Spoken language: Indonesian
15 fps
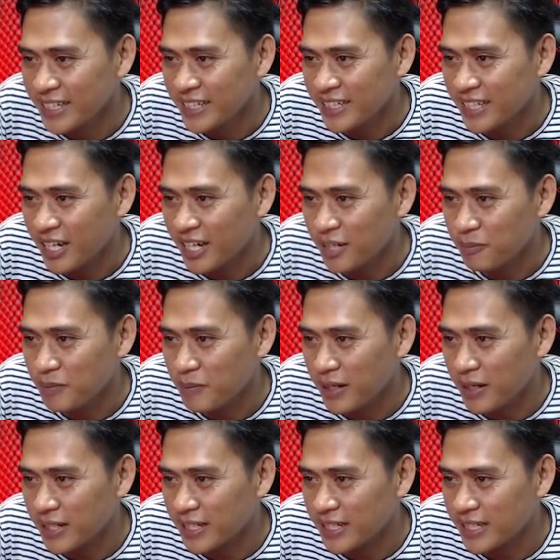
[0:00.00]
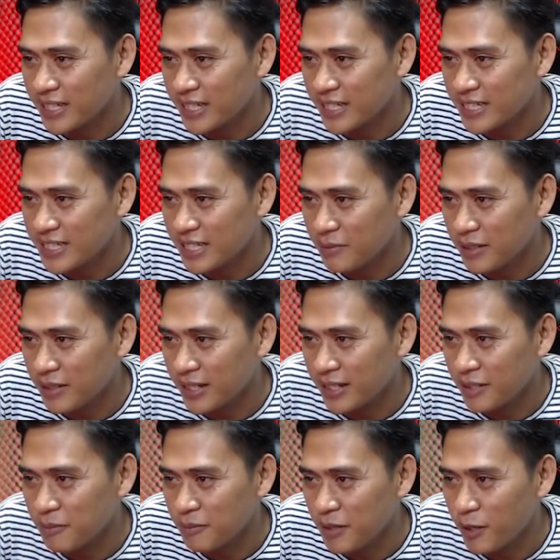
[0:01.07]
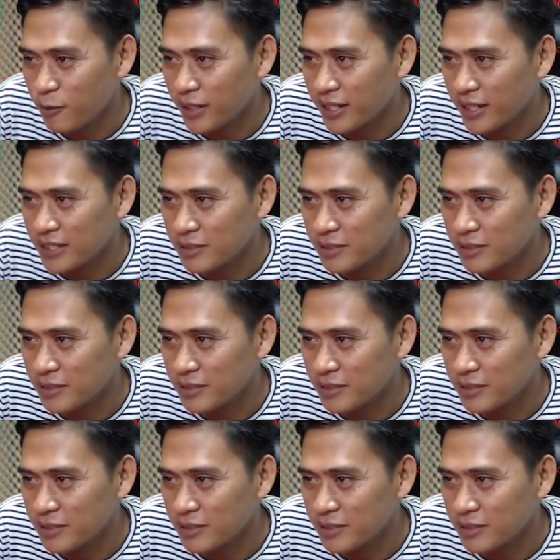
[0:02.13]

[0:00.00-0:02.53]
Tapi barkingnya dikejar malah nggak mau ya.